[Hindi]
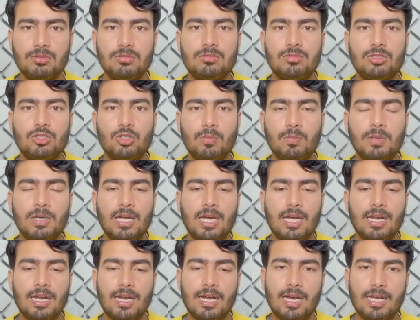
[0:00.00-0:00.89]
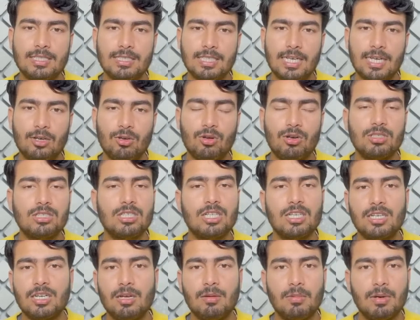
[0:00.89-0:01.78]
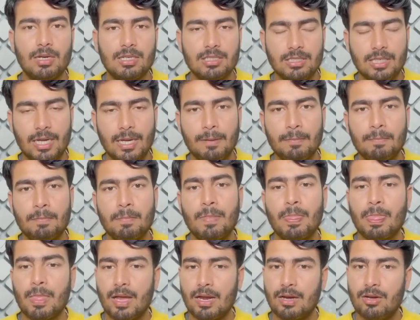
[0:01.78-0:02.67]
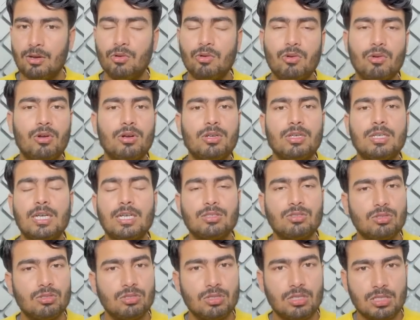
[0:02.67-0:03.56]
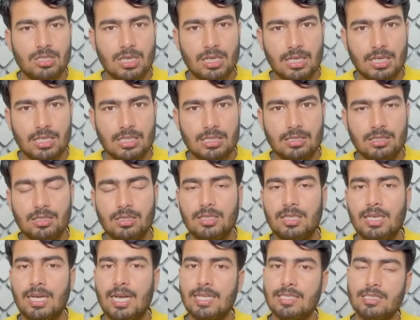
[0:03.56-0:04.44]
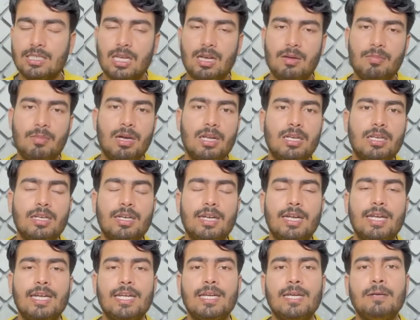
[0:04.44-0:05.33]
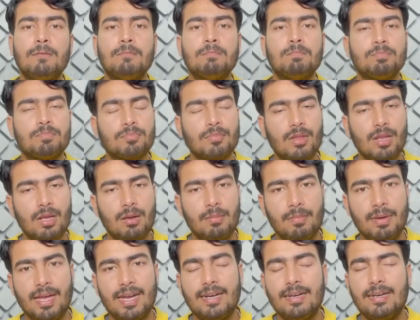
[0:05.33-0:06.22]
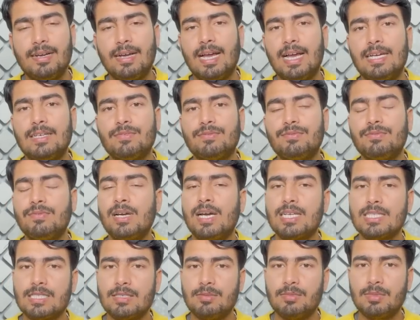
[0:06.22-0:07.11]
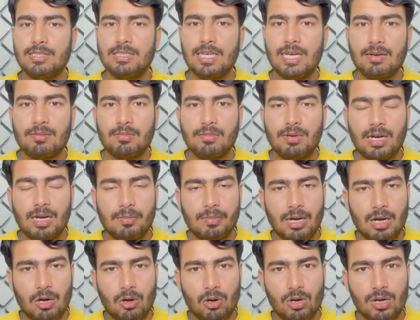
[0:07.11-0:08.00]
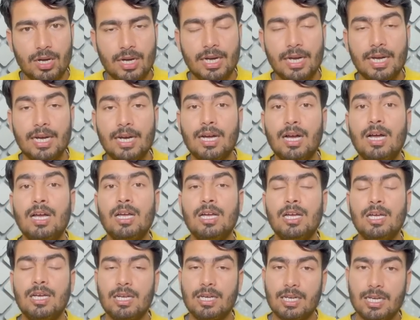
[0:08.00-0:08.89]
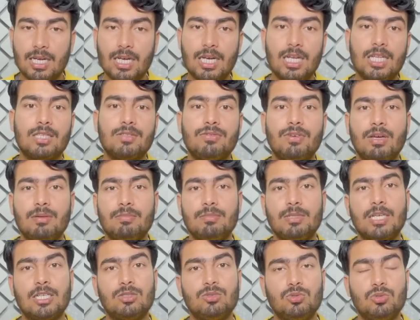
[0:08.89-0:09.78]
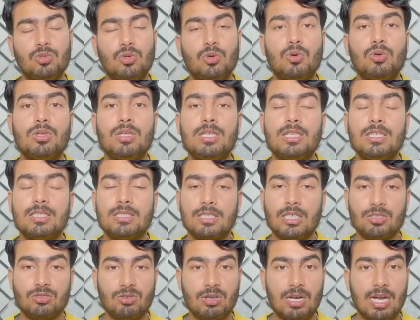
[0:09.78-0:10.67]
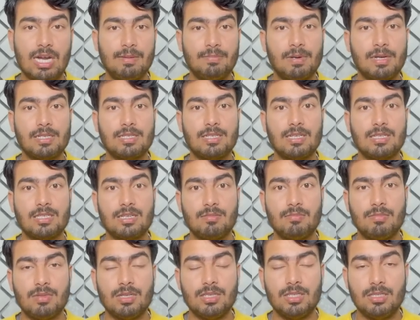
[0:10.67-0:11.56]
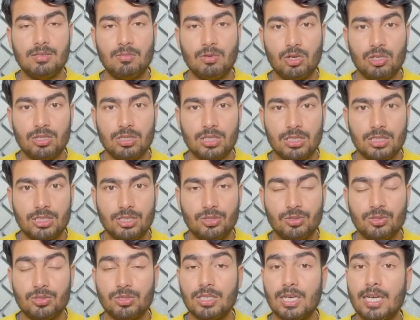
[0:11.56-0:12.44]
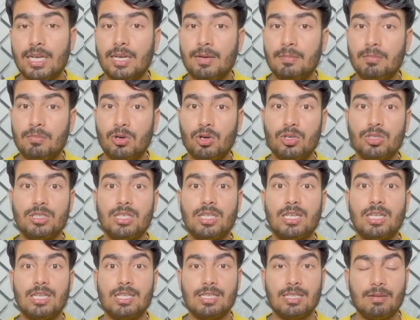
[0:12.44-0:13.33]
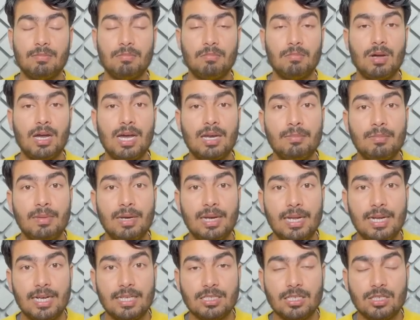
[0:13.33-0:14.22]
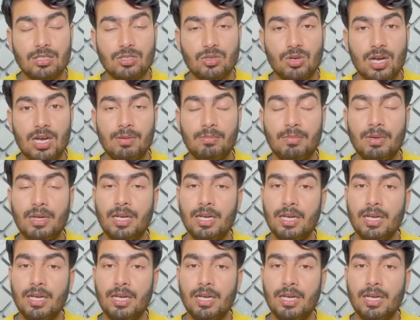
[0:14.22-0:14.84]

चुप ना रहा जाए और झगड़े बढ़ जाएं नो कॉन्टैक्ट सिचुएशन की स्थिति आज सामान्य रहेगी मैरिड लाइफ में हंसी मजाक भरा माहौल रहेगा गलत फहमियाँ दूर होंगी ससुराल पक्ष से संबंध बहुत अच्छे हो जाएंगे बहुत ज़्यादा सम्मान मिलेगा ससुराल में